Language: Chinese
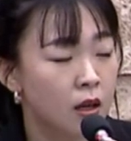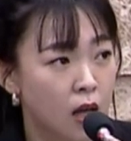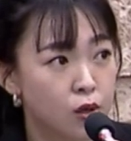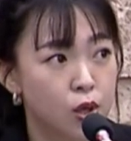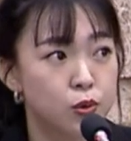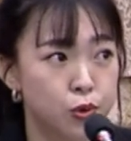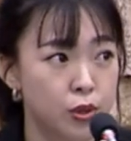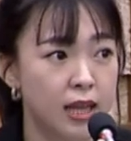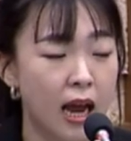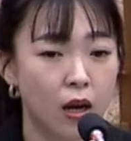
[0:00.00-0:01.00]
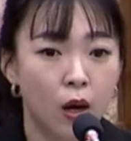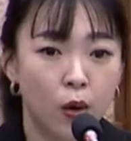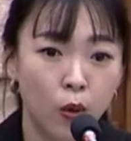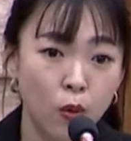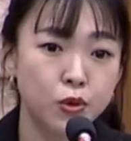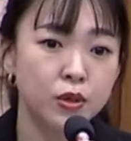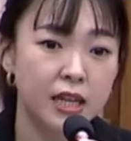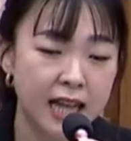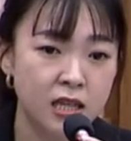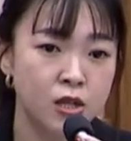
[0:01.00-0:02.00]
高雄巨蛋，如果说你
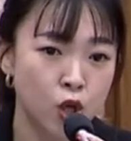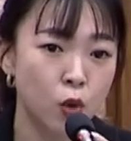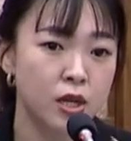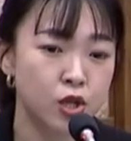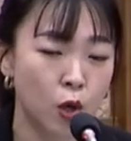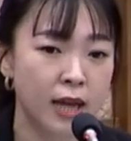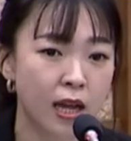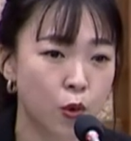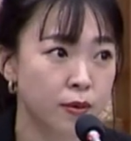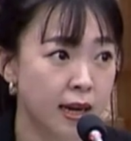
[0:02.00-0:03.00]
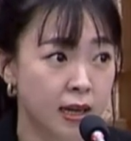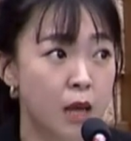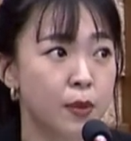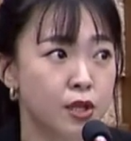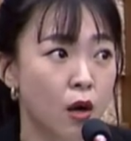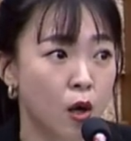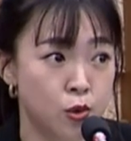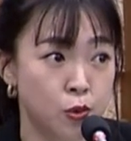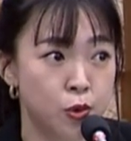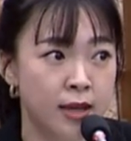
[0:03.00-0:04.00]
担心抽成抽太多，那你可以比较高
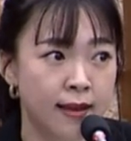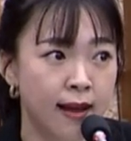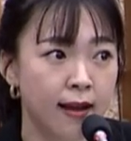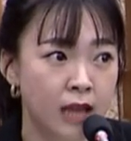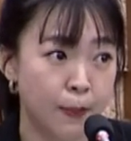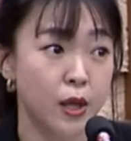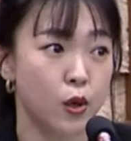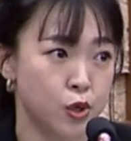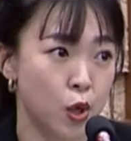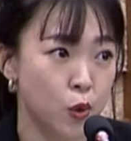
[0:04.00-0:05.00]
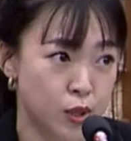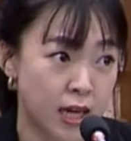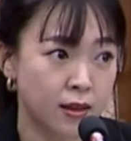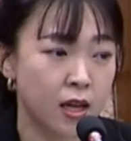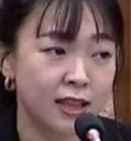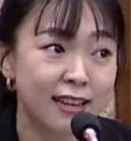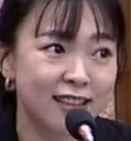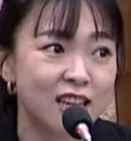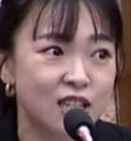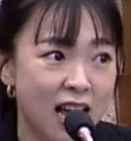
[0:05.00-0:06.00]
雄巨蛋呐。他们有抽成的定
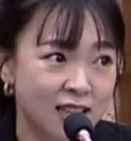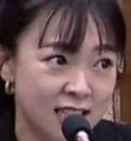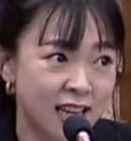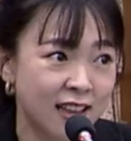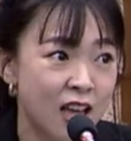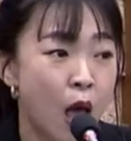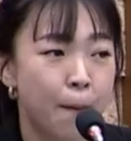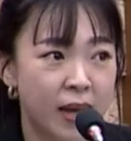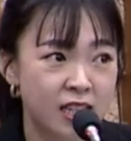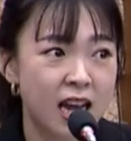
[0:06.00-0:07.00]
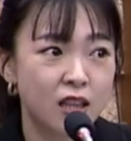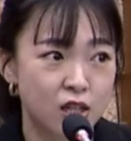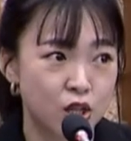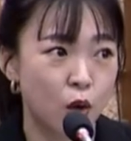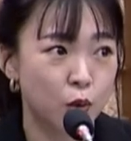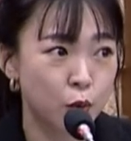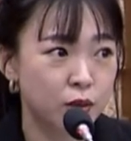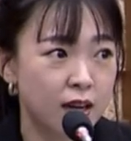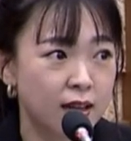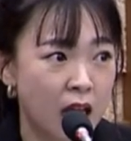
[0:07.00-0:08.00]
定上限，每场的收入
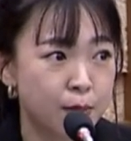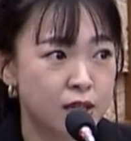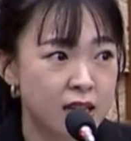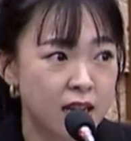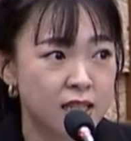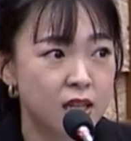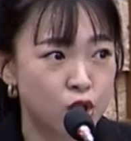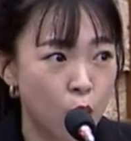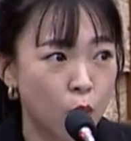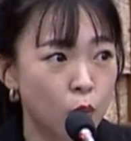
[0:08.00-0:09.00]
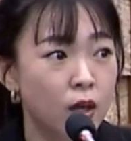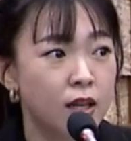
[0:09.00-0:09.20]
呢，他们上限抽